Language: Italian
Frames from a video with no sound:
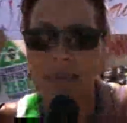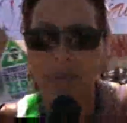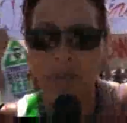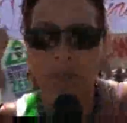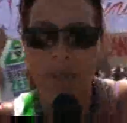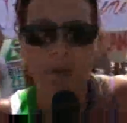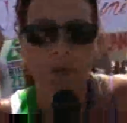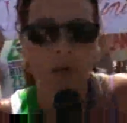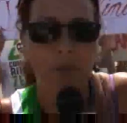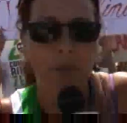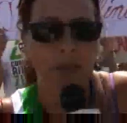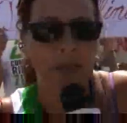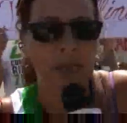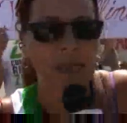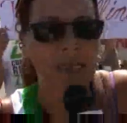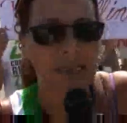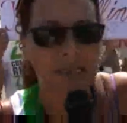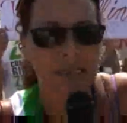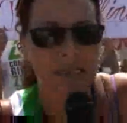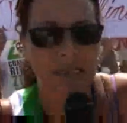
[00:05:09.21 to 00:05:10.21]
sappiamo
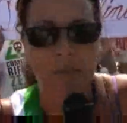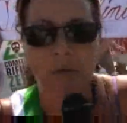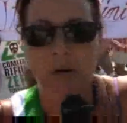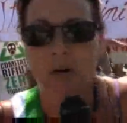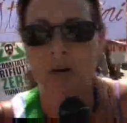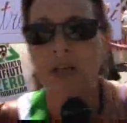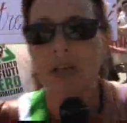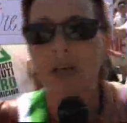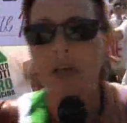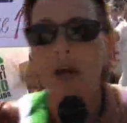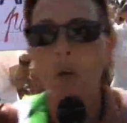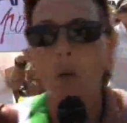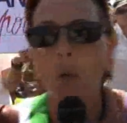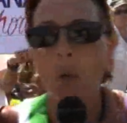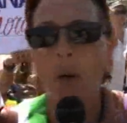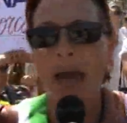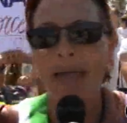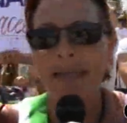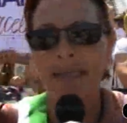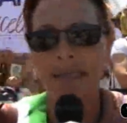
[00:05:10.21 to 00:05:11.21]
benissimo
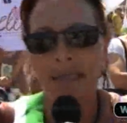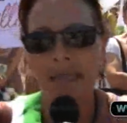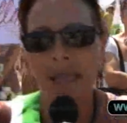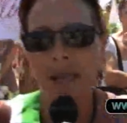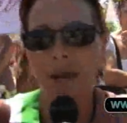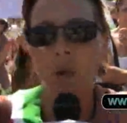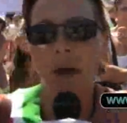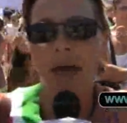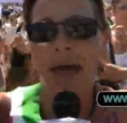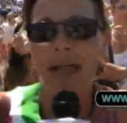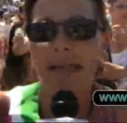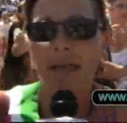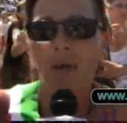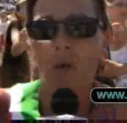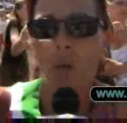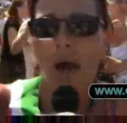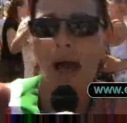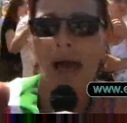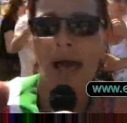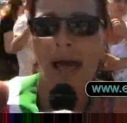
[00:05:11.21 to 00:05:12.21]
quanti e quali
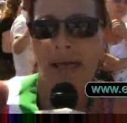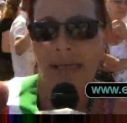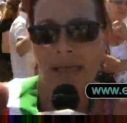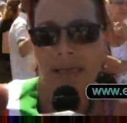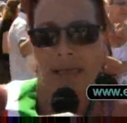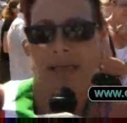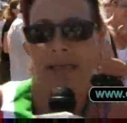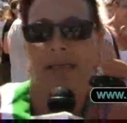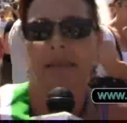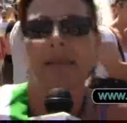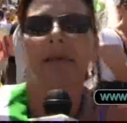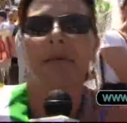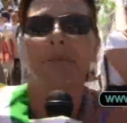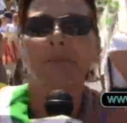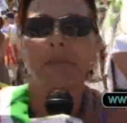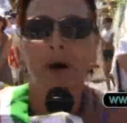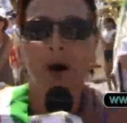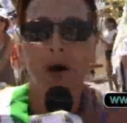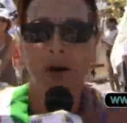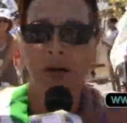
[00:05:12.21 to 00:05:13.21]
guai
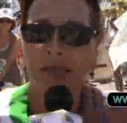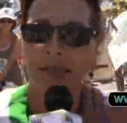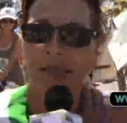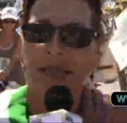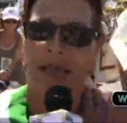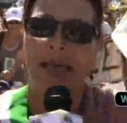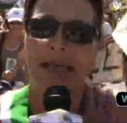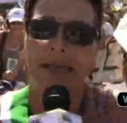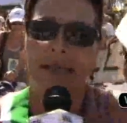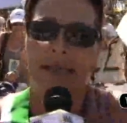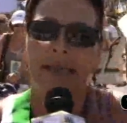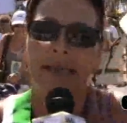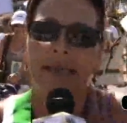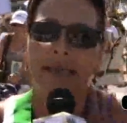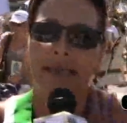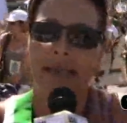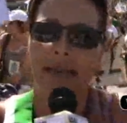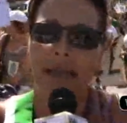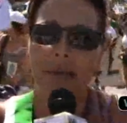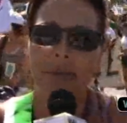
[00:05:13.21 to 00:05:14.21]
porta
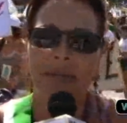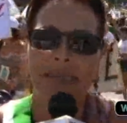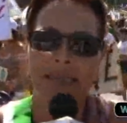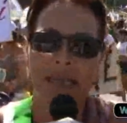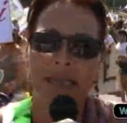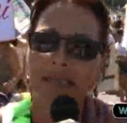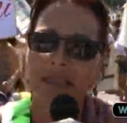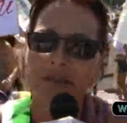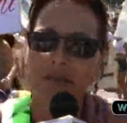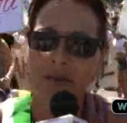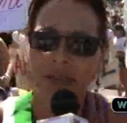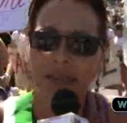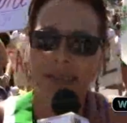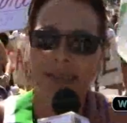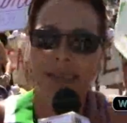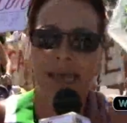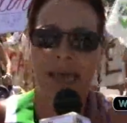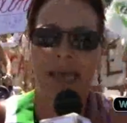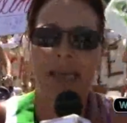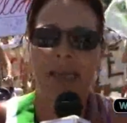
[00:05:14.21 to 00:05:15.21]
eh, la presenza di una
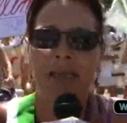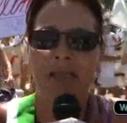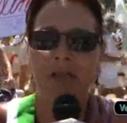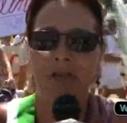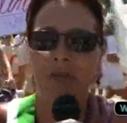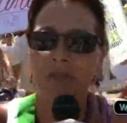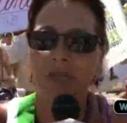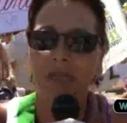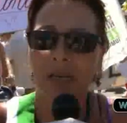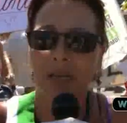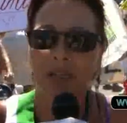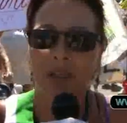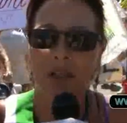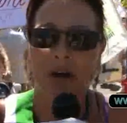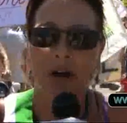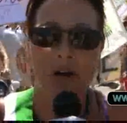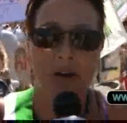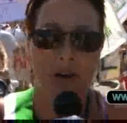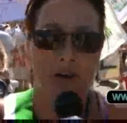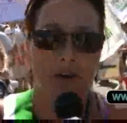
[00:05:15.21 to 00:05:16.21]
discarica su un
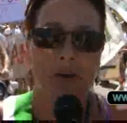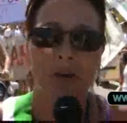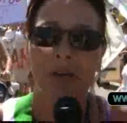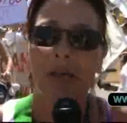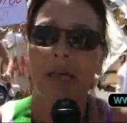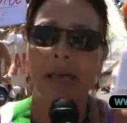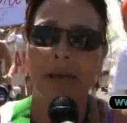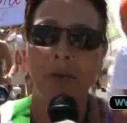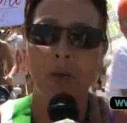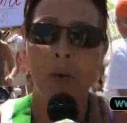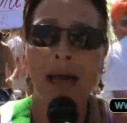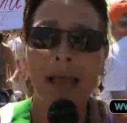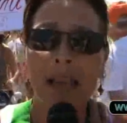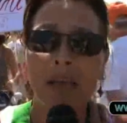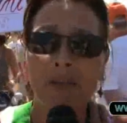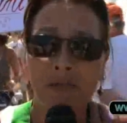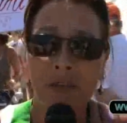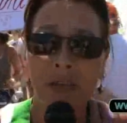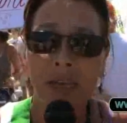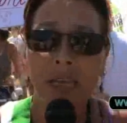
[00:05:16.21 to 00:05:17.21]
territorio,
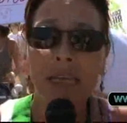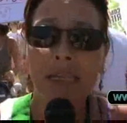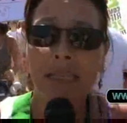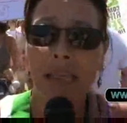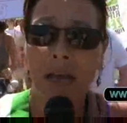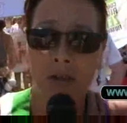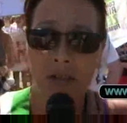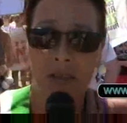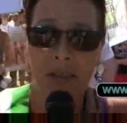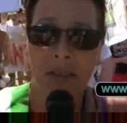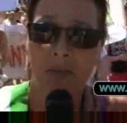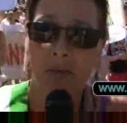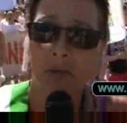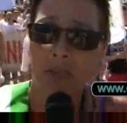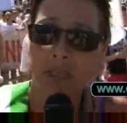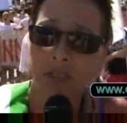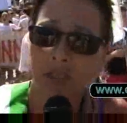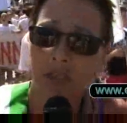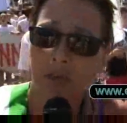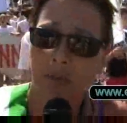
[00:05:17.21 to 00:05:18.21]
quale ferita
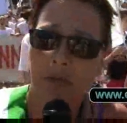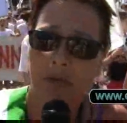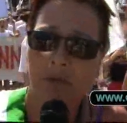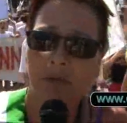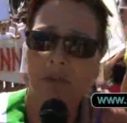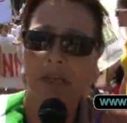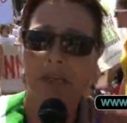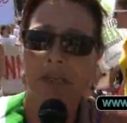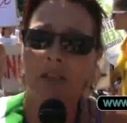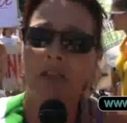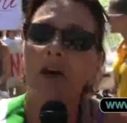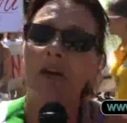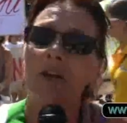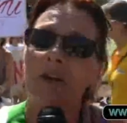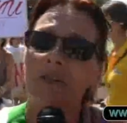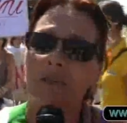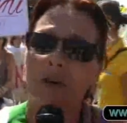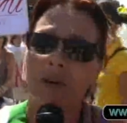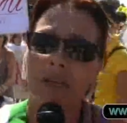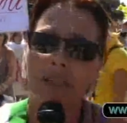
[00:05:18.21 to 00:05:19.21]
costituisce per un
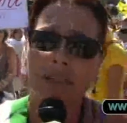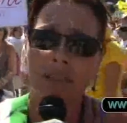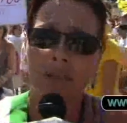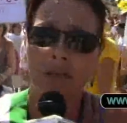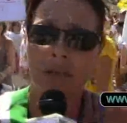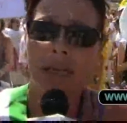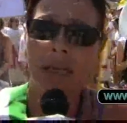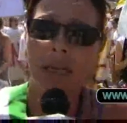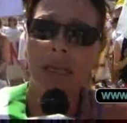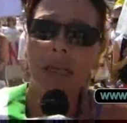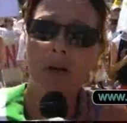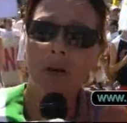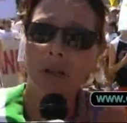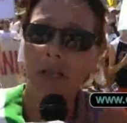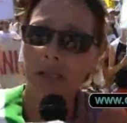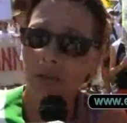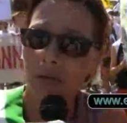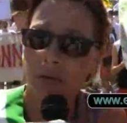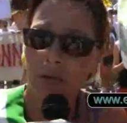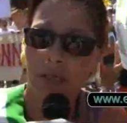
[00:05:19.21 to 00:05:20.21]
territorio a vocazione
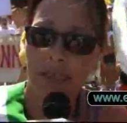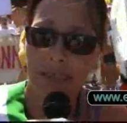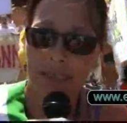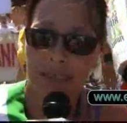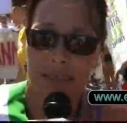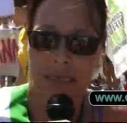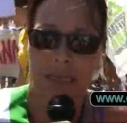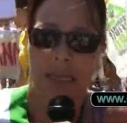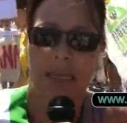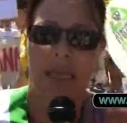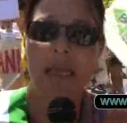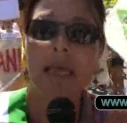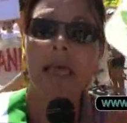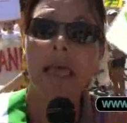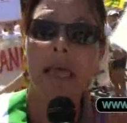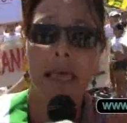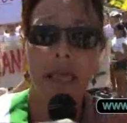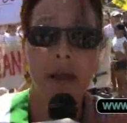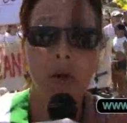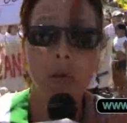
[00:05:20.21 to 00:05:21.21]
agricola e turistica
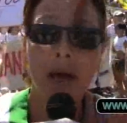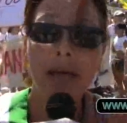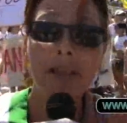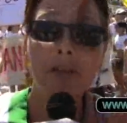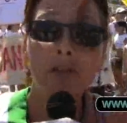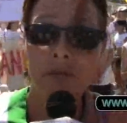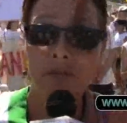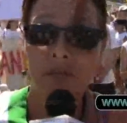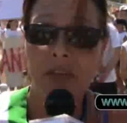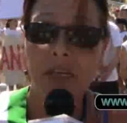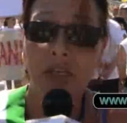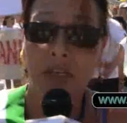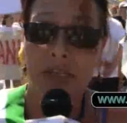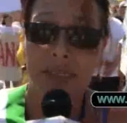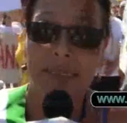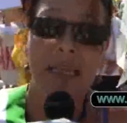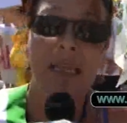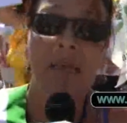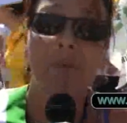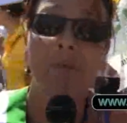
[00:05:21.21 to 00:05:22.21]
e quanto
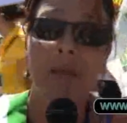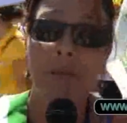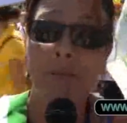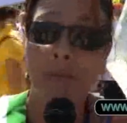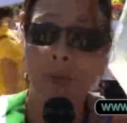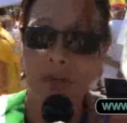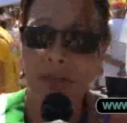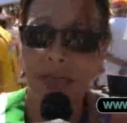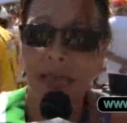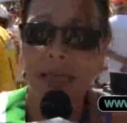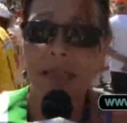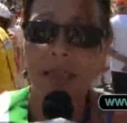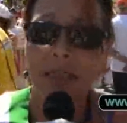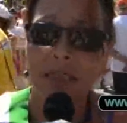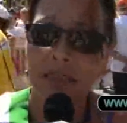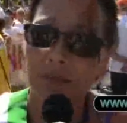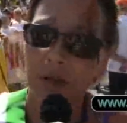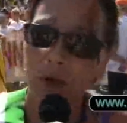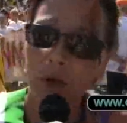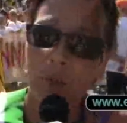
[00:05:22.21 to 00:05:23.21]
invece sarebbe
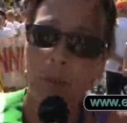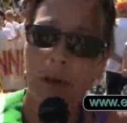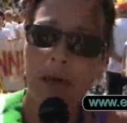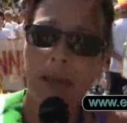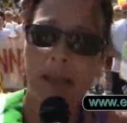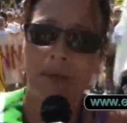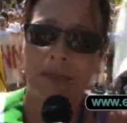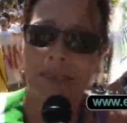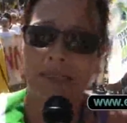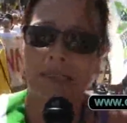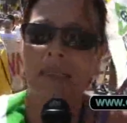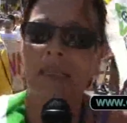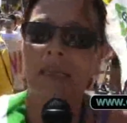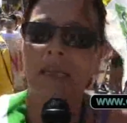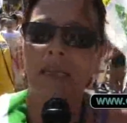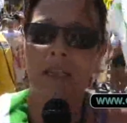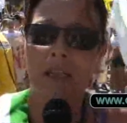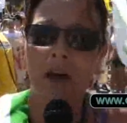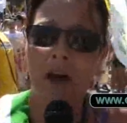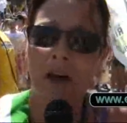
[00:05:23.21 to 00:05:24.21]
importante sviluppare questi
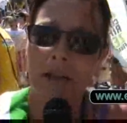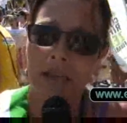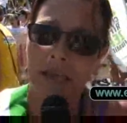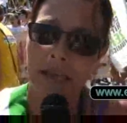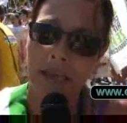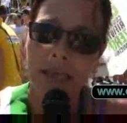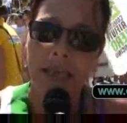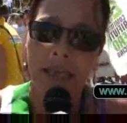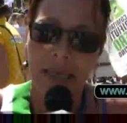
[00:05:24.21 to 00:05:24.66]
territori